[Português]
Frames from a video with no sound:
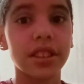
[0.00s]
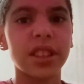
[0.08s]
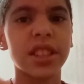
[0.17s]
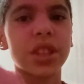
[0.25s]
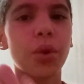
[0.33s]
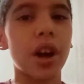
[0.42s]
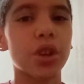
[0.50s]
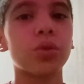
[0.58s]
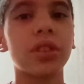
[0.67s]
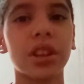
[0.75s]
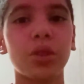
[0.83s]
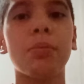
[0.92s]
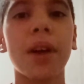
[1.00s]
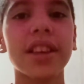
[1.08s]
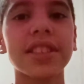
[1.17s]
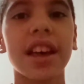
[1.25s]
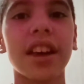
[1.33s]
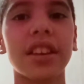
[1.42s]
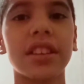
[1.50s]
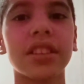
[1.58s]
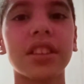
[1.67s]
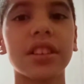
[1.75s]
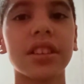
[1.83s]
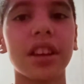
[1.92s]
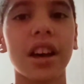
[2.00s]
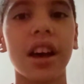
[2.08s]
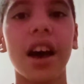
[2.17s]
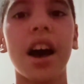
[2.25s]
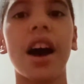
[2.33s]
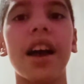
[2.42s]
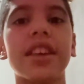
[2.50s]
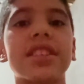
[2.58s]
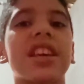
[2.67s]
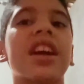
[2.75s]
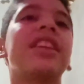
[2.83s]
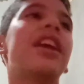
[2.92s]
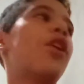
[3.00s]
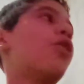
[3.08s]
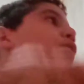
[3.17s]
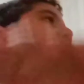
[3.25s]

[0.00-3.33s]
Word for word: estão ajudando mais ainda a esse canal